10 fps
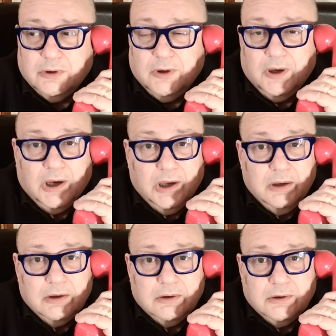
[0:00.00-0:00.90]

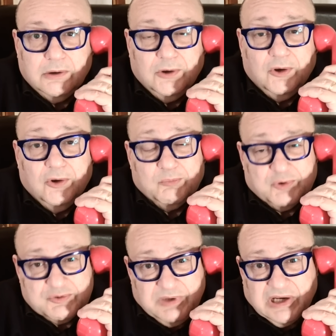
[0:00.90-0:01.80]
Ah,
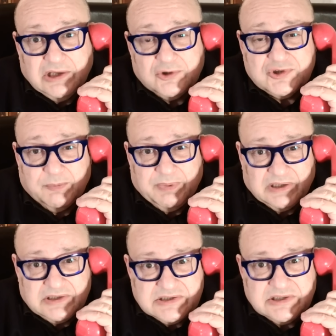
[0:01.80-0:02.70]
pues mira que los
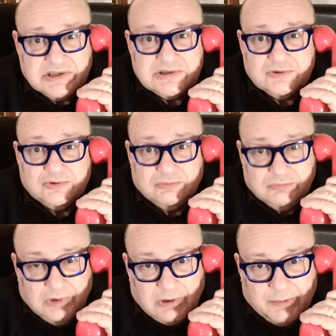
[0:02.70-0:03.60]
separatistas
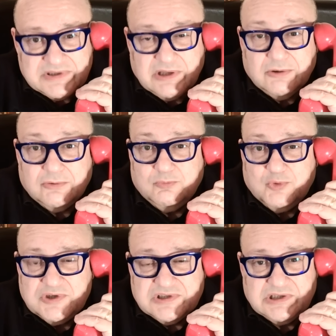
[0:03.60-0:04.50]
mm, habéis dado
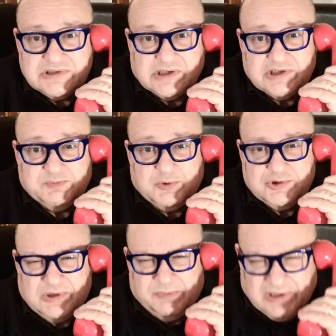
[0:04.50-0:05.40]
muestras de
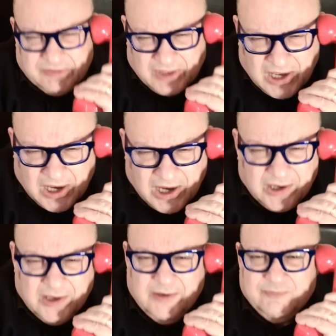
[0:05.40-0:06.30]
responsabilidad,
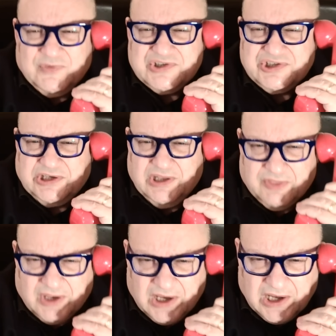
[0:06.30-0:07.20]
de
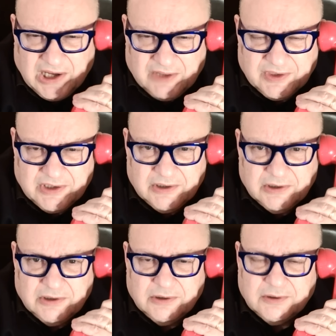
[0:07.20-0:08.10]
seriedad,
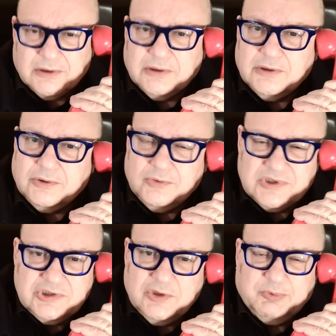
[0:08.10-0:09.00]
No ha
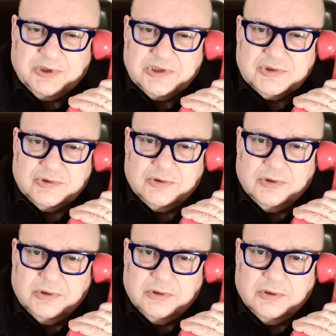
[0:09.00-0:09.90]
sido por esto.
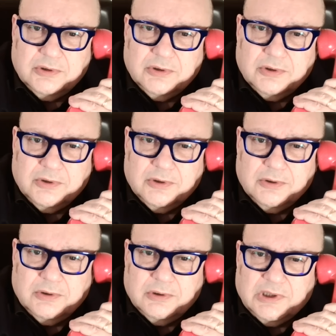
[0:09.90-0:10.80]

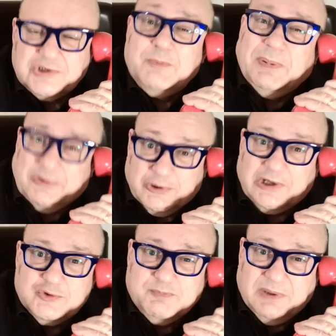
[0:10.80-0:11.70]
Ha sido para tocar
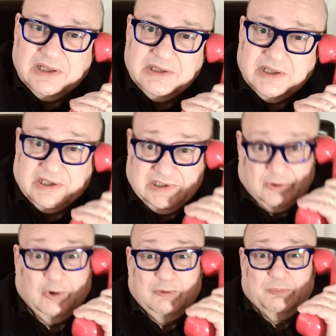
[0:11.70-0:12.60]
los pelendengues,
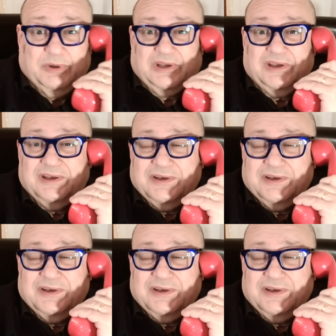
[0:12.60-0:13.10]
hombre.